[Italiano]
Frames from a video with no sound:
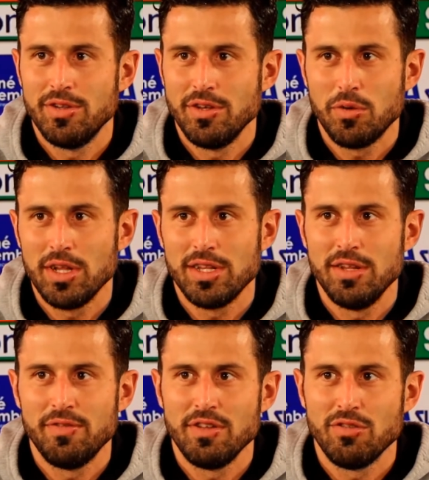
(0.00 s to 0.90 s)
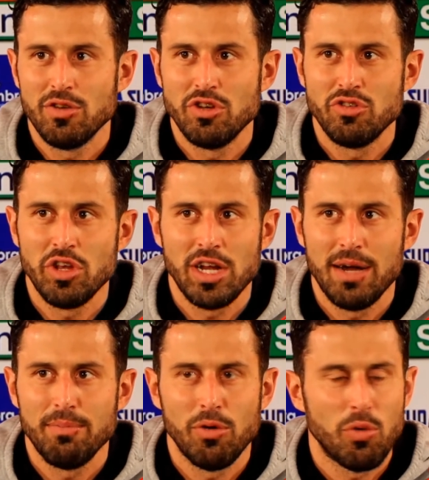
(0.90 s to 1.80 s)
di quanti difensori ci sono in
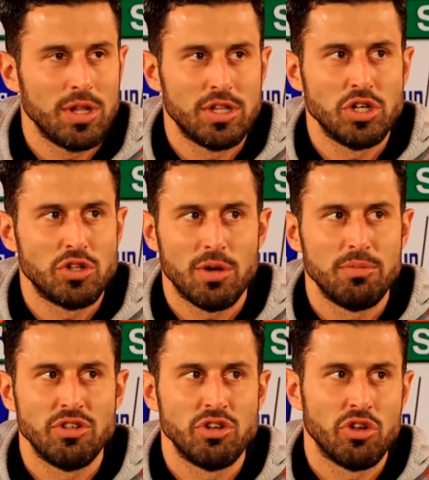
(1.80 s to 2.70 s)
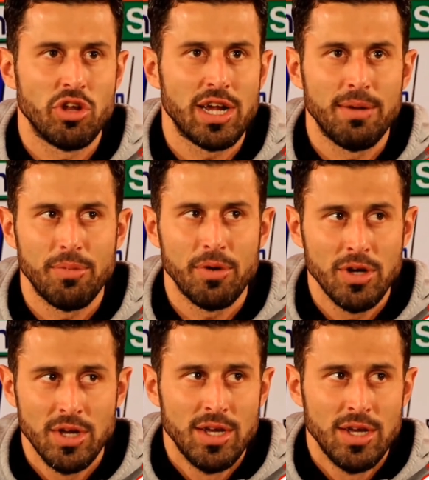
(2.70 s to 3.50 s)
campo o quanti centrocampisti ci sono in campo